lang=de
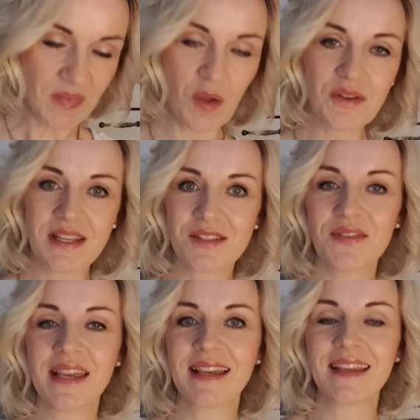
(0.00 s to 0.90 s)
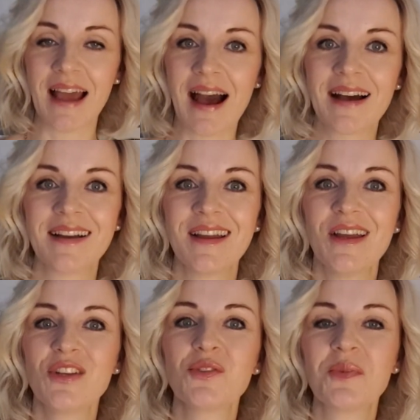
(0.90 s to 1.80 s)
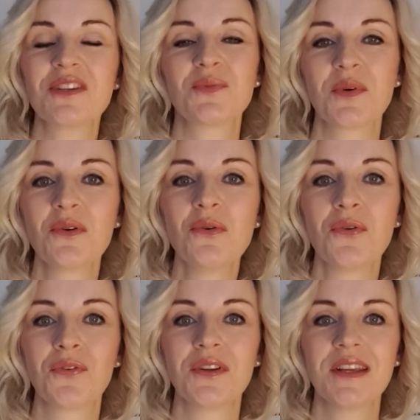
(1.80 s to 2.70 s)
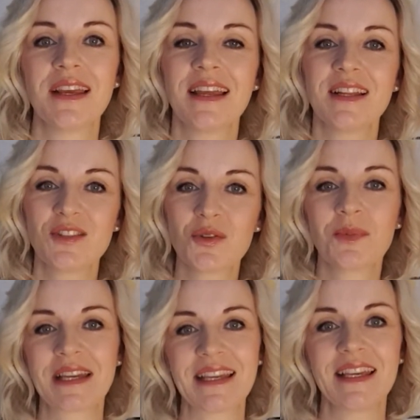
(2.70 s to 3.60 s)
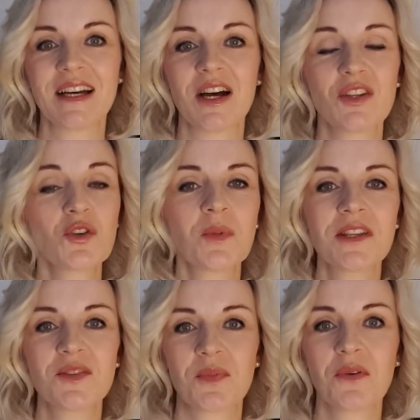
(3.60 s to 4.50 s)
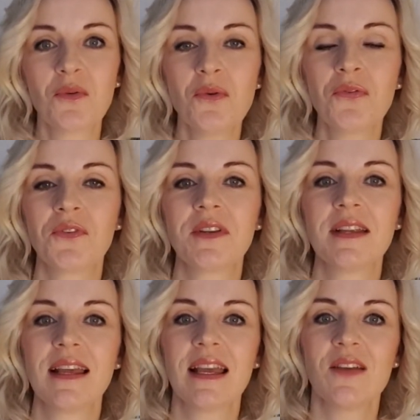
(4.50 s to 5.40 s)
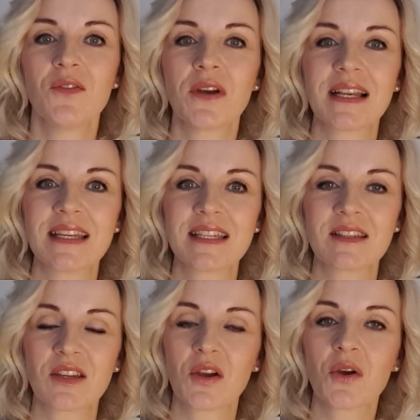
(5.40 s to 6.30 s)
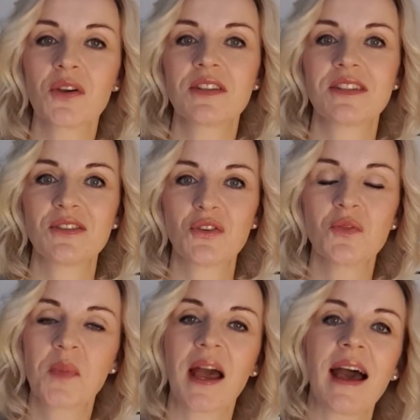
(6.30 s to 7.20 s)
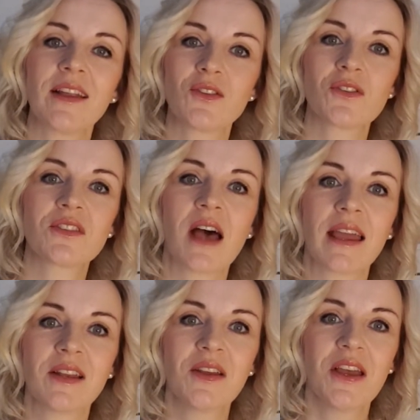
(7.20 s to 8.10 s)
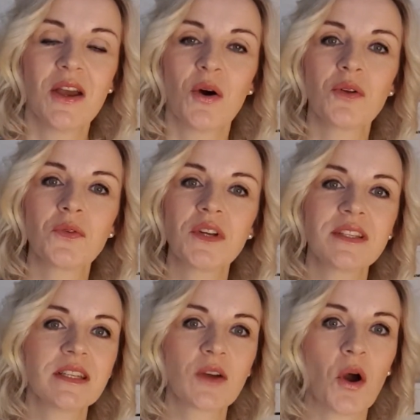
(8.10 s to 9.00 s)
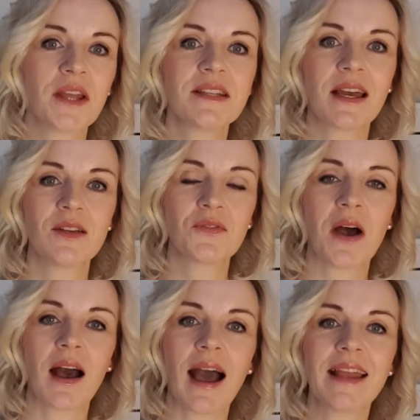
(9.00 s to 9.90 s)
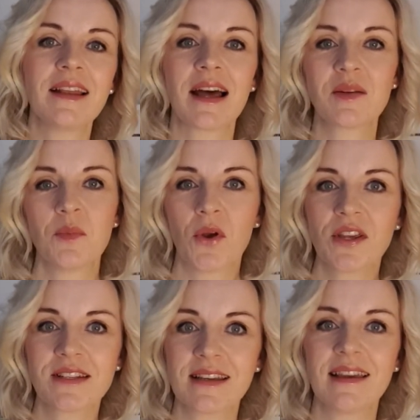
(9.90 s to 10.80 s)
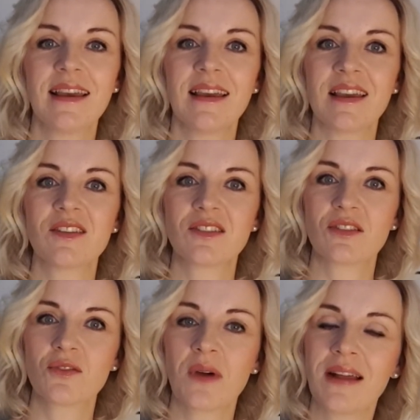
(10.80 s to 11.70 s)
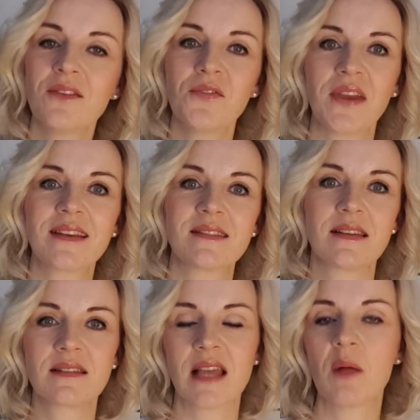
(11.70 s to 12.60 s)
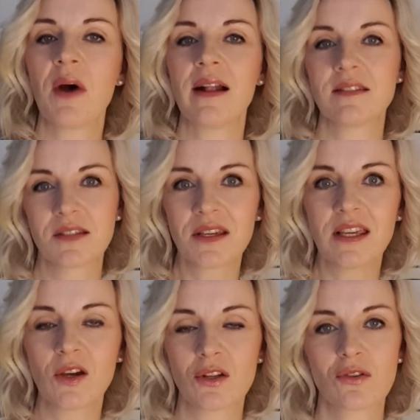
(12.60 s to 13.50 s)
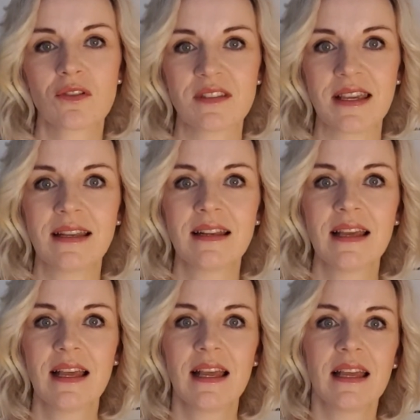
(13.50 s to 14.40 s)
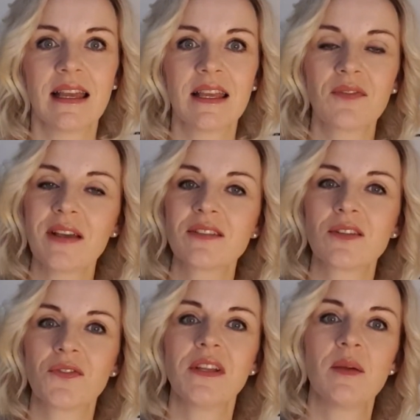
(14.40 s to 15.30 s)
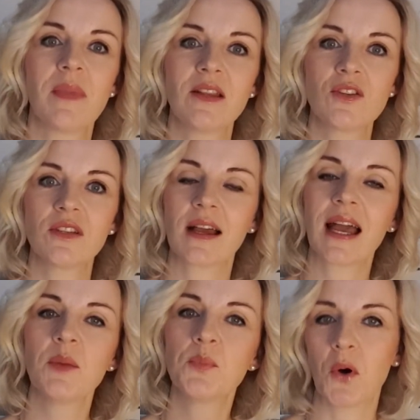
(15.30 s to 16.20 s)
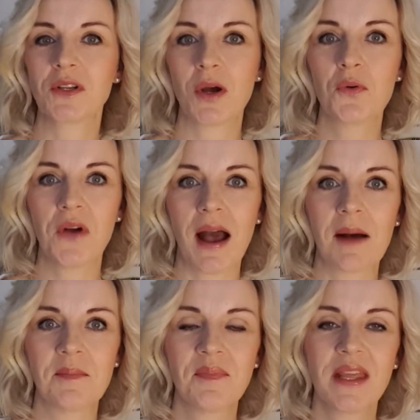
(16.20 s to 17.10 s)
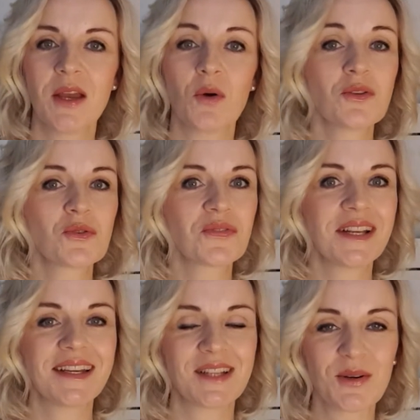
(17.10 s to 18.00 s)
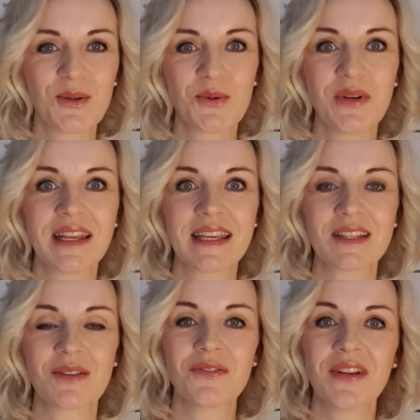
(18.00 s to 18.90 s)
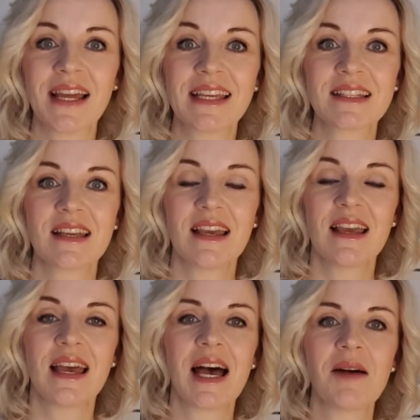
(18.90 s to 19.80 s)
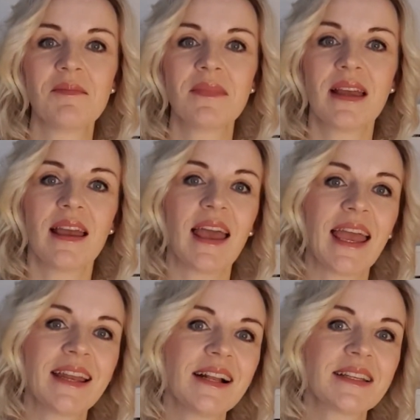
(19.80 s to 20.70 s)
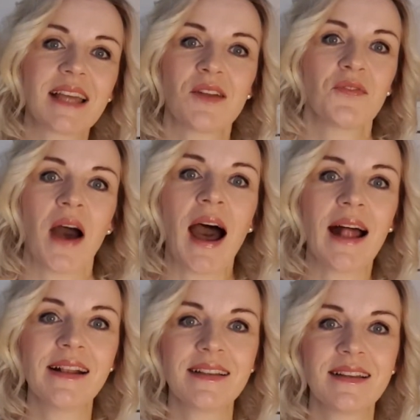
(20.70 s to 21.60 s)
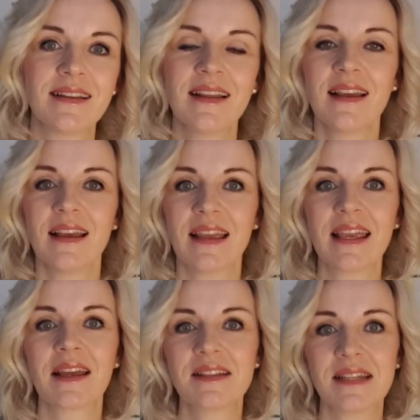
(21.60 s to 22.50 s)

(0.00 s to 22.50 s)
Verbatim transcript: Und deswegen, ja, du bist berufen zum Krieger. Du bist berufen wirklich gerüstet und bereit zu sein. Und wo ich dich heute einfach einladen möchte, ist, dass du anfängst, dich selber als Krieger zu sehen. Ich weiß, dass viele Menschen da keinen Bock drauf haben und so vielleicht auch du nicht. Und vielleicht ähm, ähnelt dein Verhalten eher